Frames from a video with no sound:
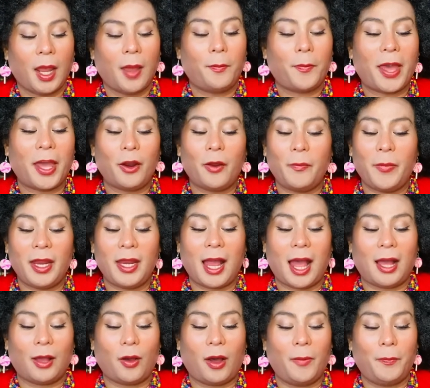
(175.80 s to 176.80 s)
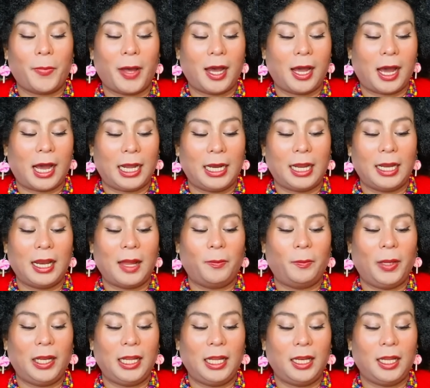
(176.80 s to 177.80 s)
Pero binago ang pangalan ng
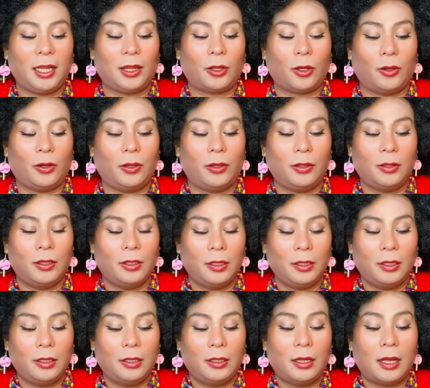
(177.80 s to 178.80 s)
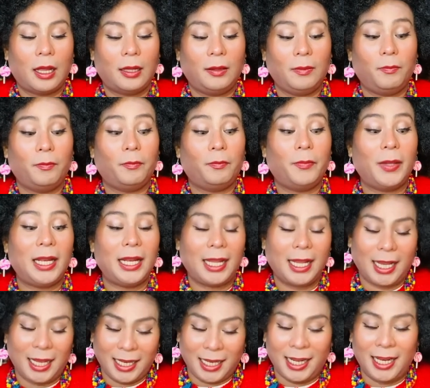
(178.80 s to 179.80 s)
bilhin ito,
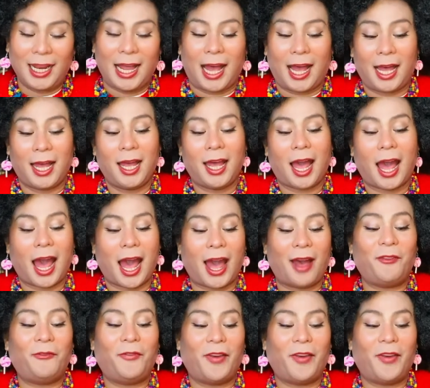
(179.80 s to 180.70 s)
bilhin nila ang